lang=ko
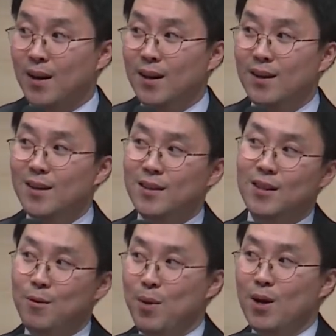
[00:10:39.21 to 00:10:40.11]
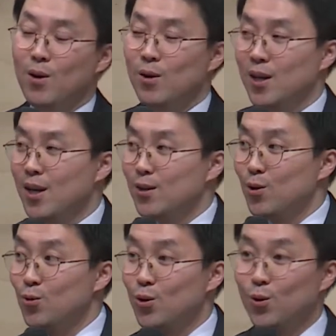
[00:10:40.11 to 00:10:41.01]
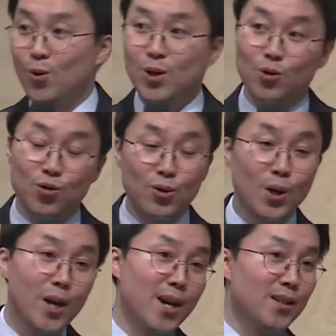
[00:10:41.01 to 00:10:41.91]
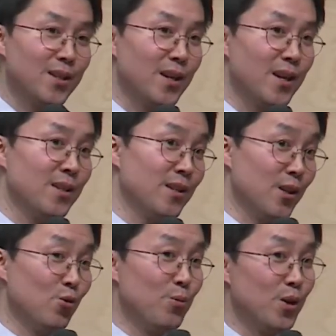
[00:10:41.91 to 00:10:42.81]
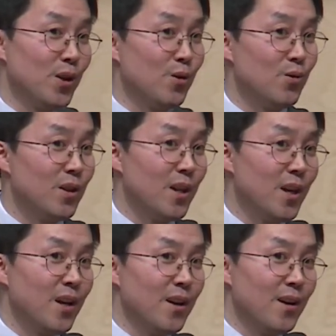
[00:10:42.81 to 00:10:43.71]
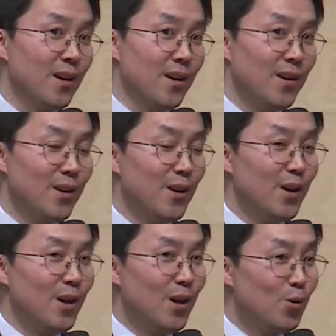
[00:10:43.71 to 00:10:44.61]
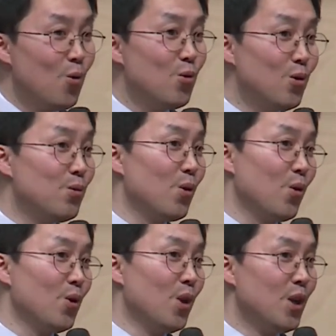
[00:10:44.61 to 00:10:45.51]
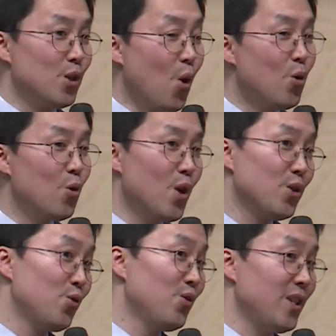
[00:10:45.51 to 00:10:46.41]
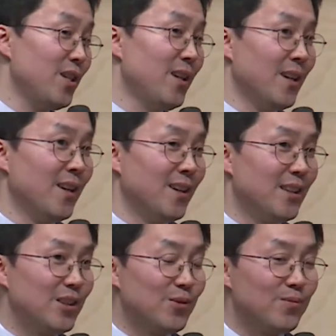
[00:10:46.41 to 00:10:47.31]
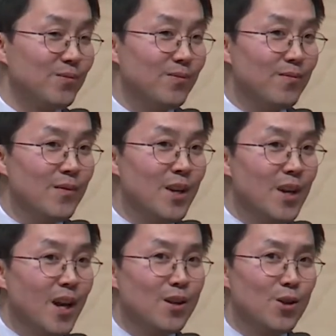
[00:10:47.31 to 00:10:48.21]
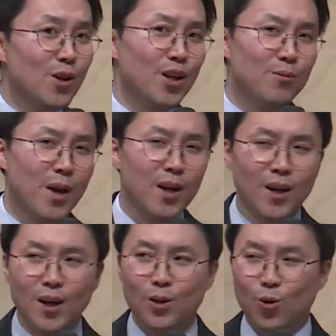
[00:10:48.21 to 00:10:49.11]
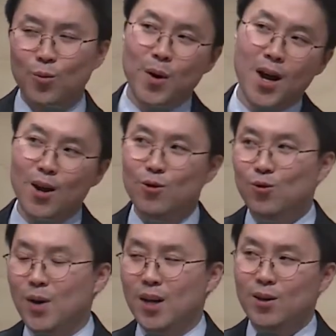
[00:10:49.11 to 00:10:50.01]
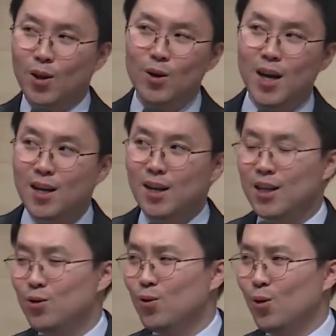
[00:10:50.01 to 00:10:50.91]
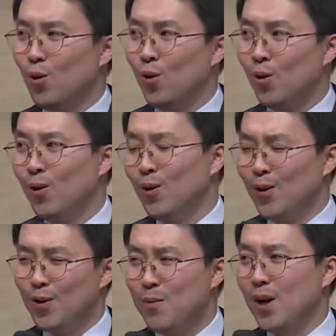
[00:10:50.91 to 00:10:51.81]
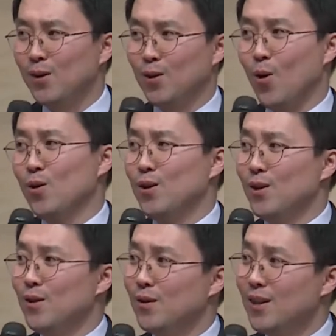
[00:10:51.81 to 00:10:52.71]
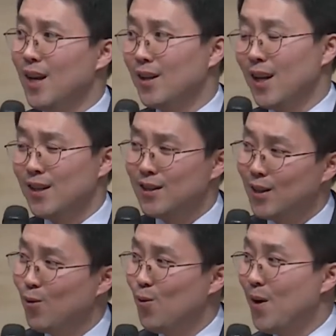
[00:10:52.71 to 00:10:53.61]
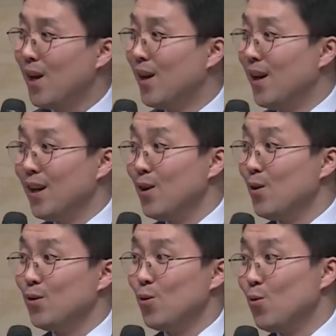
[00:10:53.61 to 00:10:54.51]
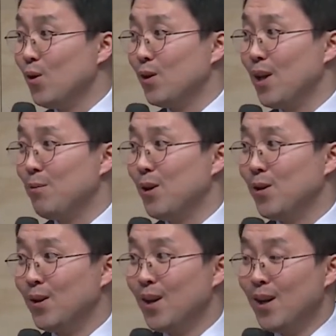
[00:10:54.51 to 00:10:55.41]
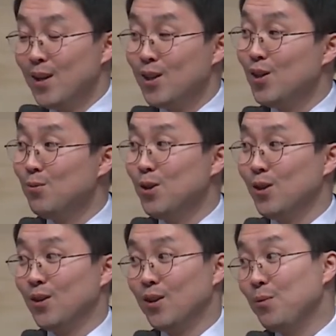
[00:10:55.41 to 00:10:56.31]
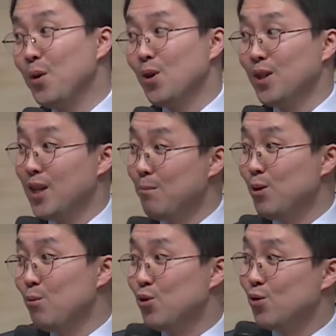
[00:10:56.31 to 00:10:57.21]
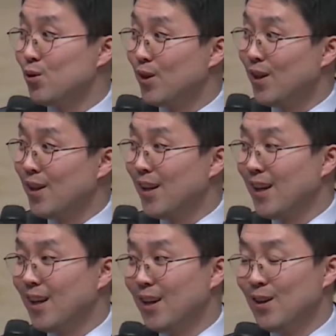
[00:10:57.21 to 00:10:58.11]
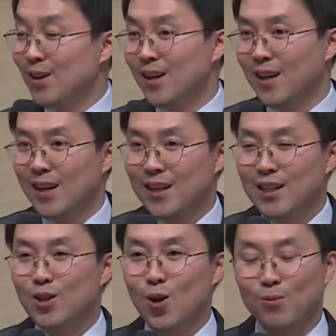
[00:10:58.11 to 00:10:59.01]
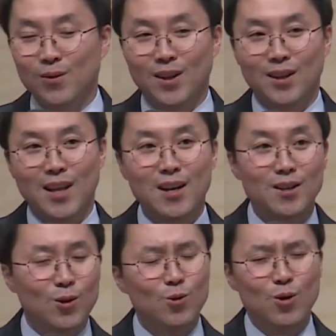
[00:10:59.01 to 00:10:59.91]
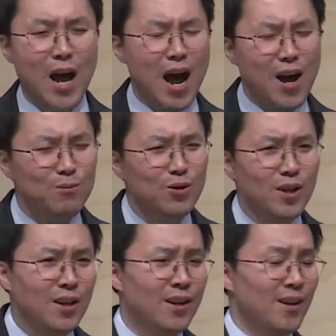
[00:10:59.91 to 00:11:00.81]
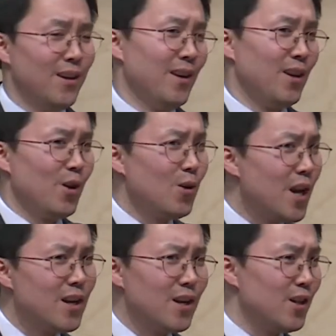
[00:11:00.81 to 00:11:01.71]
이 스테판 커리라는 선수를 통하여 슈터의 가치가 이제 재조명되고 있다. 농구를 무조건 정교한 슛이 그 전에는 막 돌파하고 막 이런 현란한 기술로 막 덩크를 그냥 내리 찍고 막 이런 농구였다면 지금은 특별히 3점 슛, 2점 다른 선수의 아무리 현란한